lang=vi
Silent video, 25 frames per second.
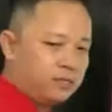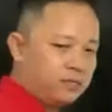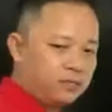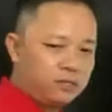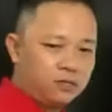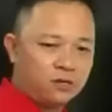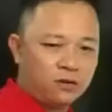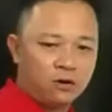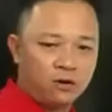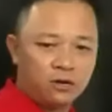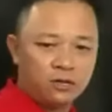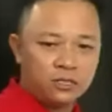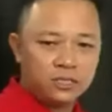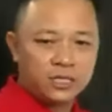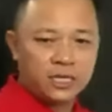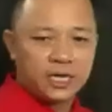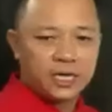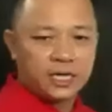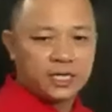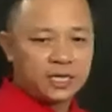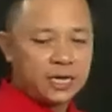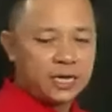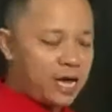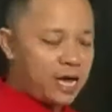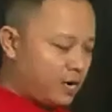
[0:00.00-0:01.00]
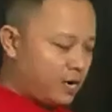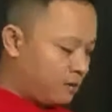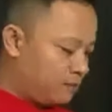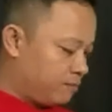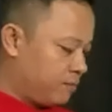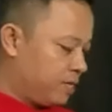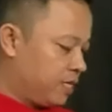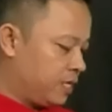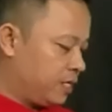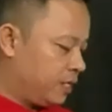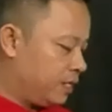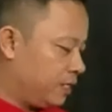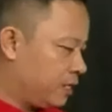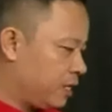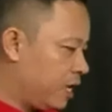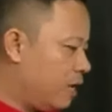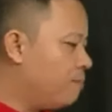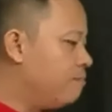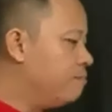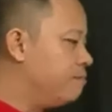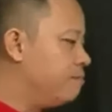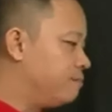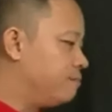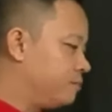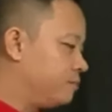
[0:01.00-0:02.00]
nó gì ạ đang bị
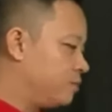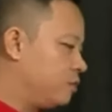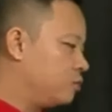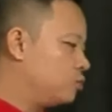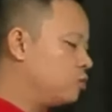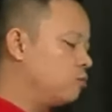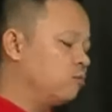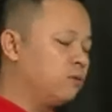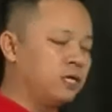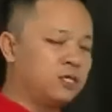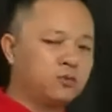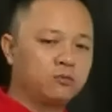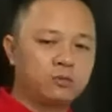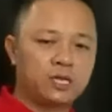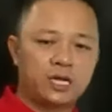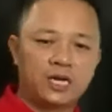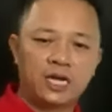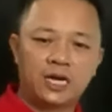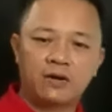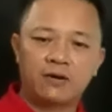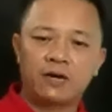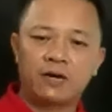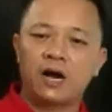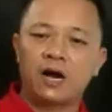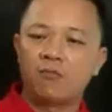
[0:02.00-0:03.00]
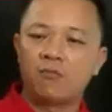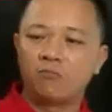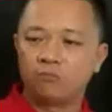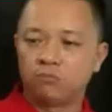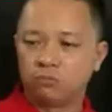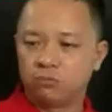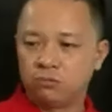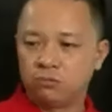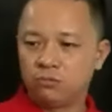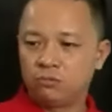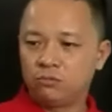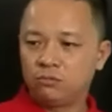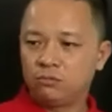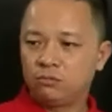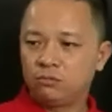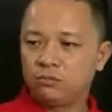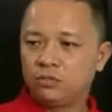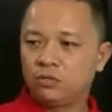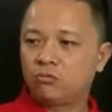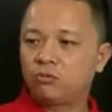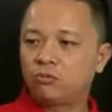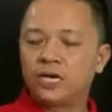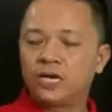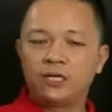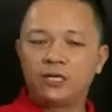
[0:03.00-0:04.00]
âm nói chung là chúng ta đang gồng
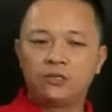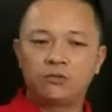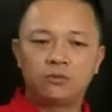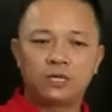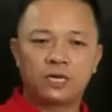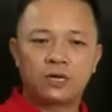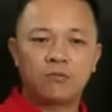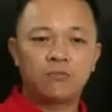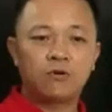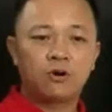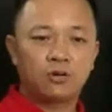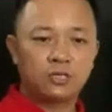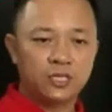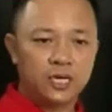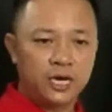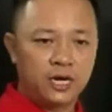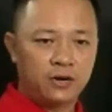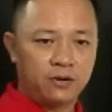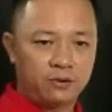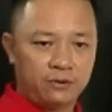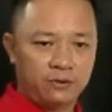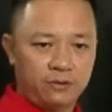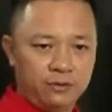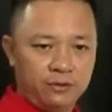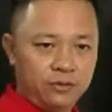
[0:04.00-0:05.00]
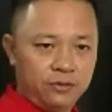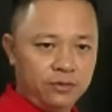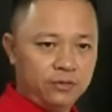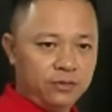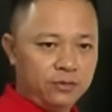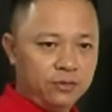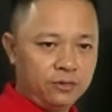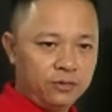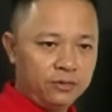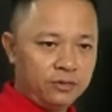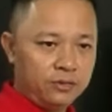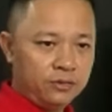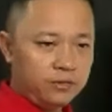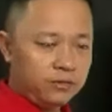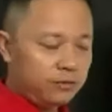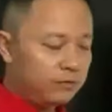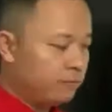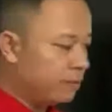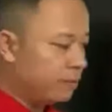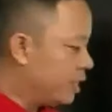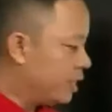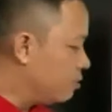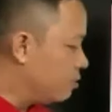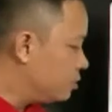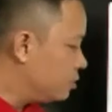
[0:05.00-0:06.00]
dòng tiền chúng ta không có nhiều
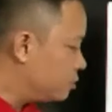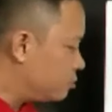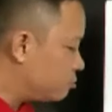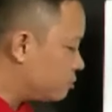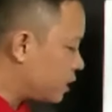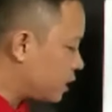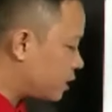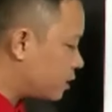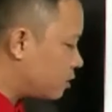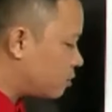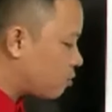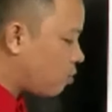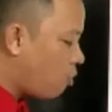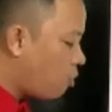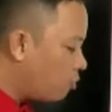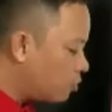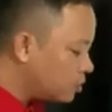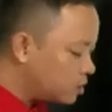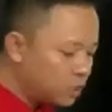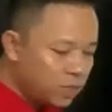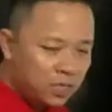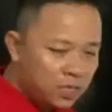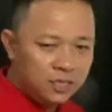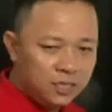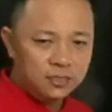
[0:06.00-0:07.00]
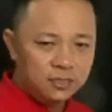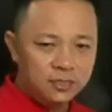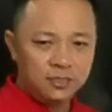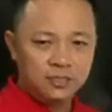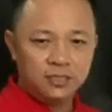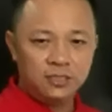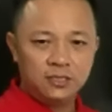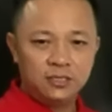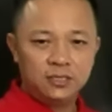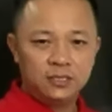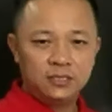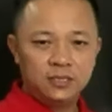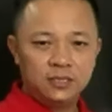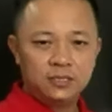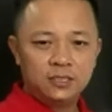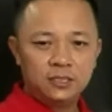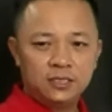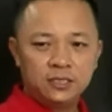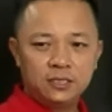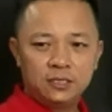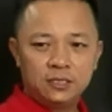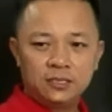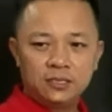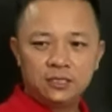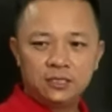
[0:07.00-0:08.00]
mà nếu như chúng ta cứ cố giữ
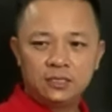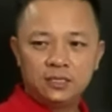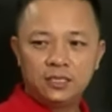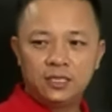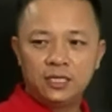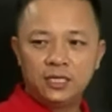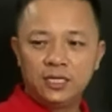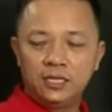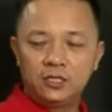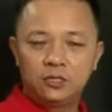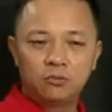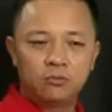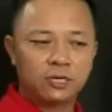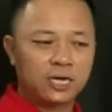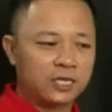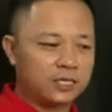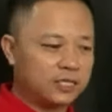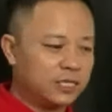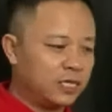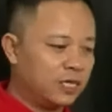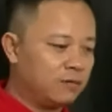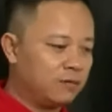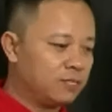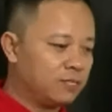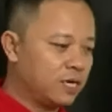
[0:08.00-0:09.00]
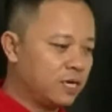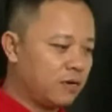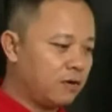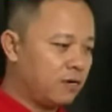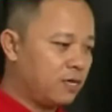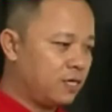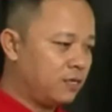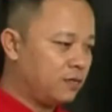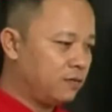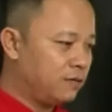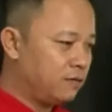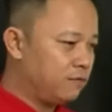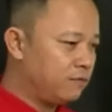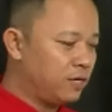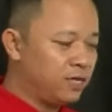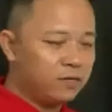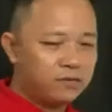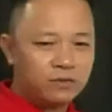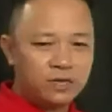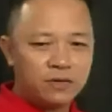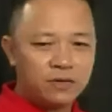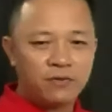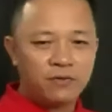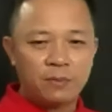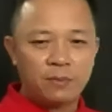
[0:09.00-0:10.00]
thì chúng ta sẽ làm sao ạ vẫn
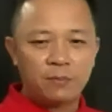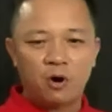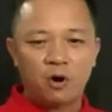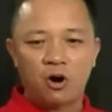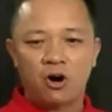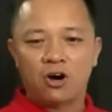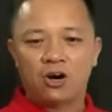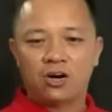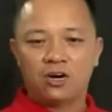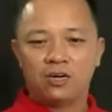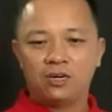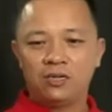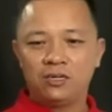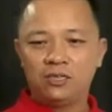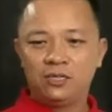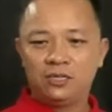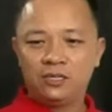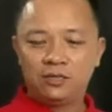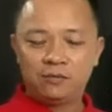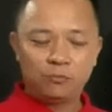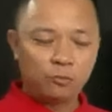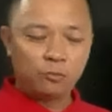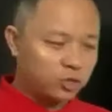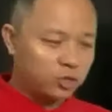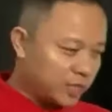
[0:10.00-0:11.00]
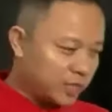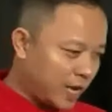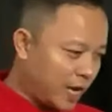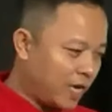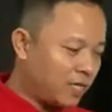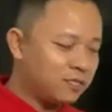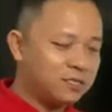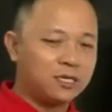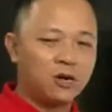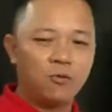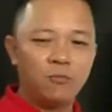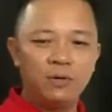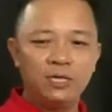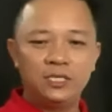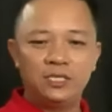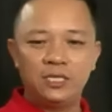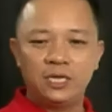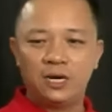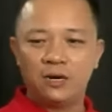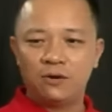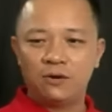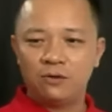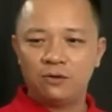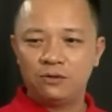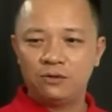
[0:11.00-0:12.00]
cứ phải bỏ một tháng 60
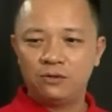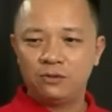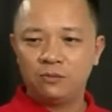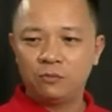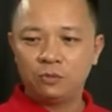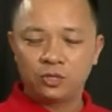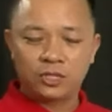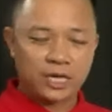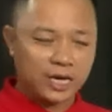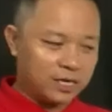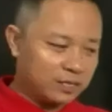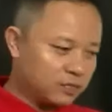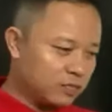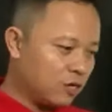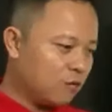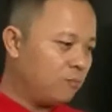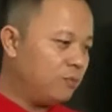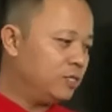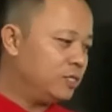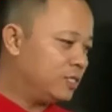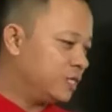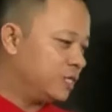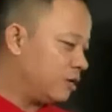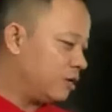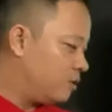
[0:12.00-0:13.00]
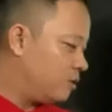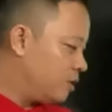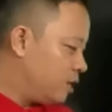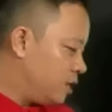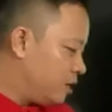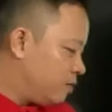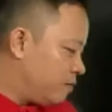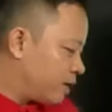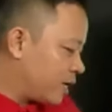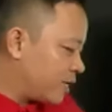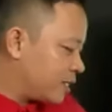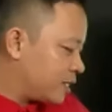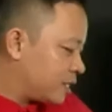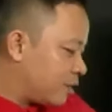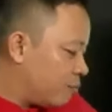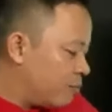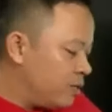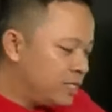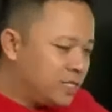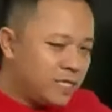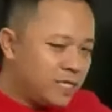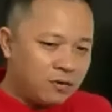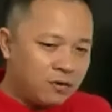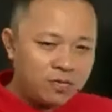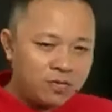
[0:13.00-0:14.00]
triệu một tháng 60 triệu và cái
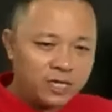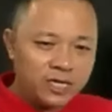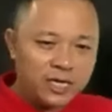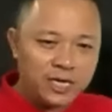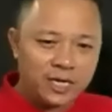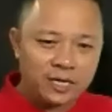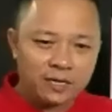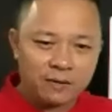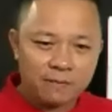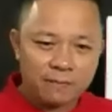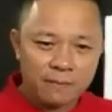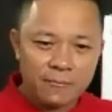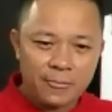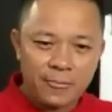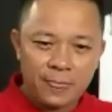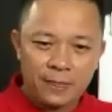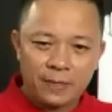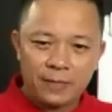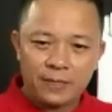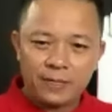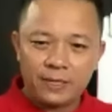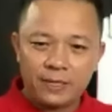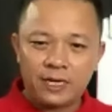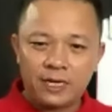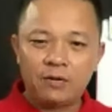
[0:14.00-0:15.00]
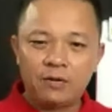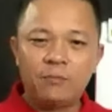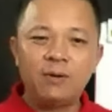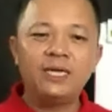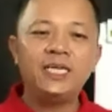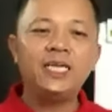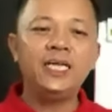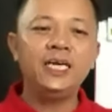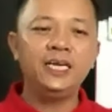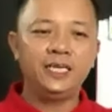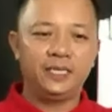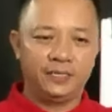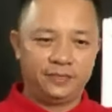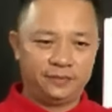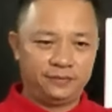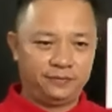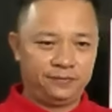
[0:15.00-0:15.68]
60 triệu này này là nó mất đi